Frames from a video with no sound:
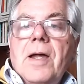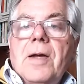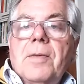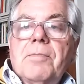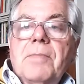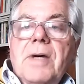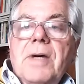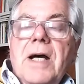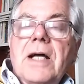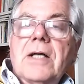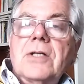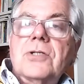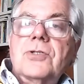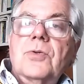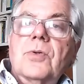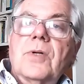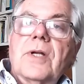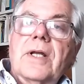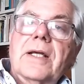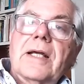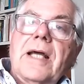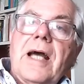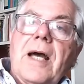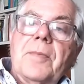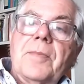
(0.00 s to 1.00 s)
ma sul
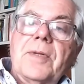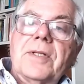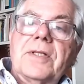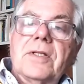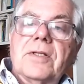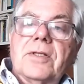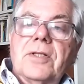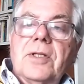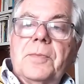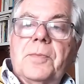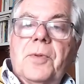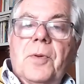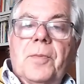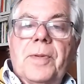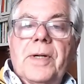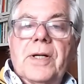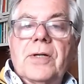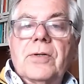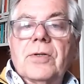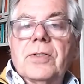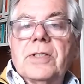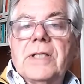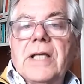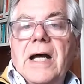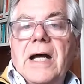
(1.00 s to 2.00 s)
legame di tipo
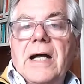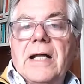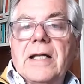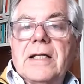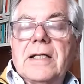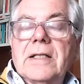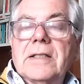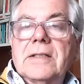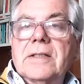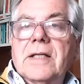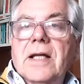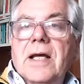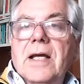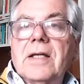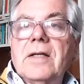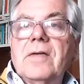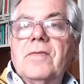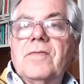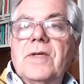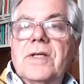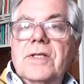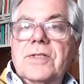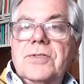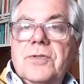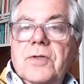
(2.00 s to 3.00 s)
parrocchiale tra
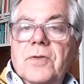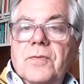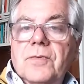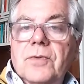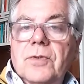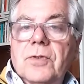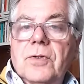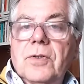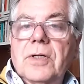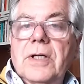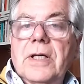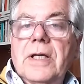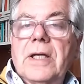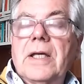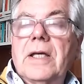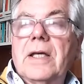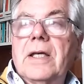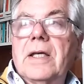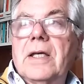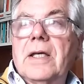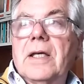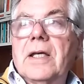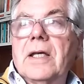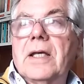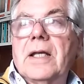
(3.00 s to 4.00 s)
il vescovo
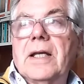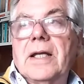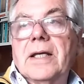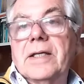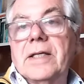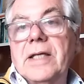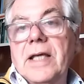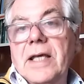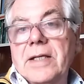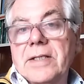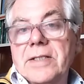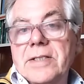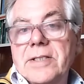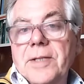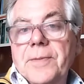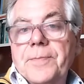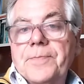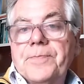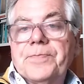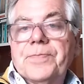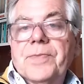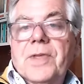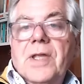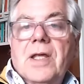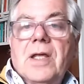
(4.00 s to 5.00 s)
e, e le chiese.
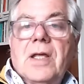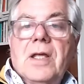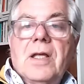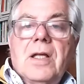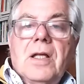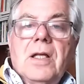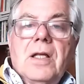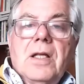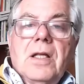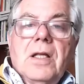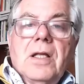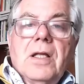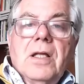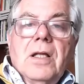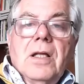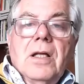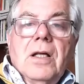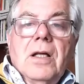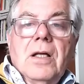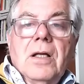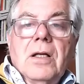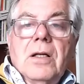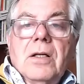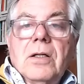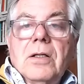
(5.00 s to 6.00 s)

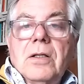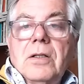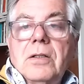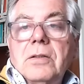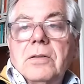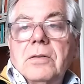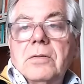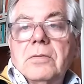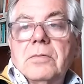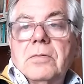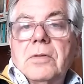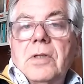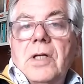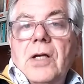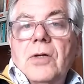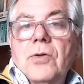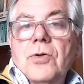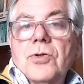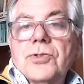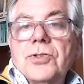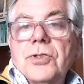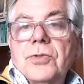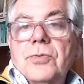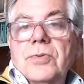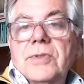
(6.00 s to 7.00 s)
Eh, la
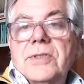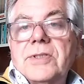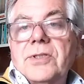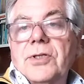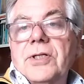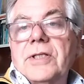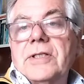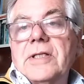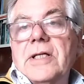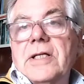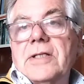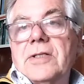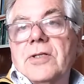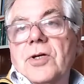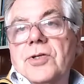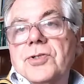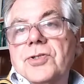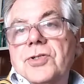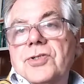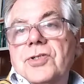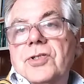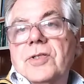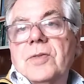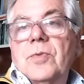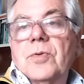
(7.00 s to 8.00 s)
costituzione della
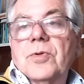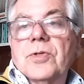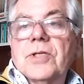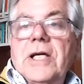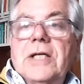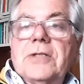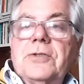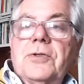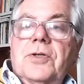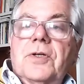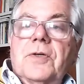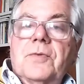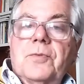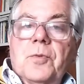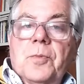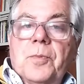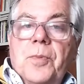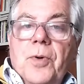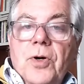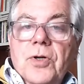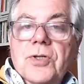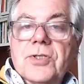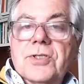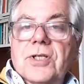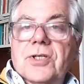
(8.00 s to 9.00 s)
diocesi di Brugnato, che fu
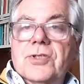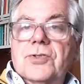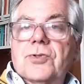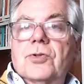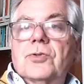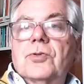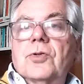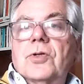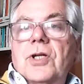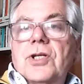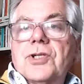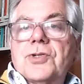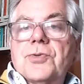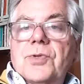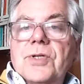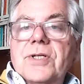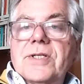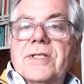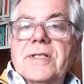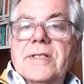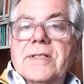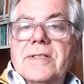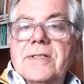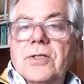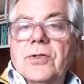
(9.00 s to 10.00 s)
posta sotto la
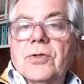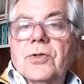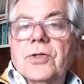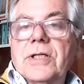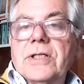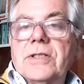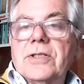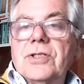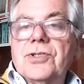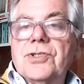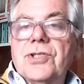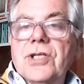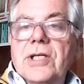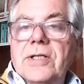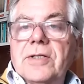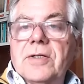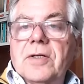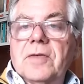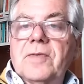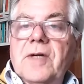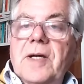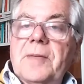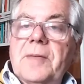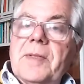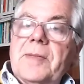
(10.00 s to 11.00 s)
giurisdizione di
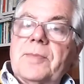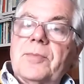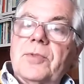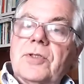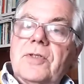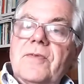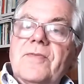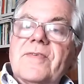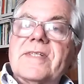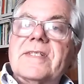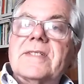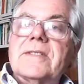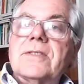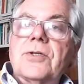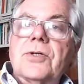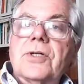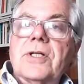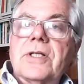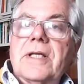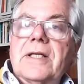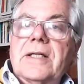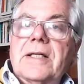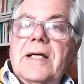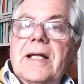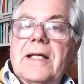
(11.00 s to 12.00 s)
Genova, ebbe motivazioni
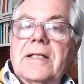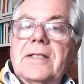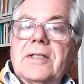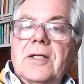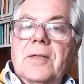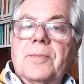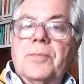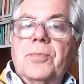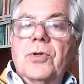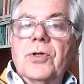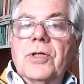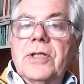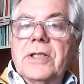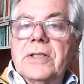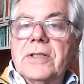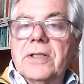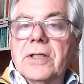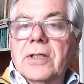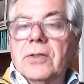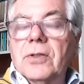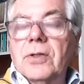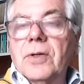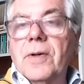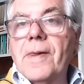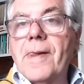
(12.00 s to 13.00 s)
di carattere
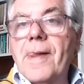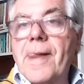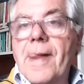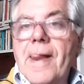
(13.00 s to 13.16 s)
politico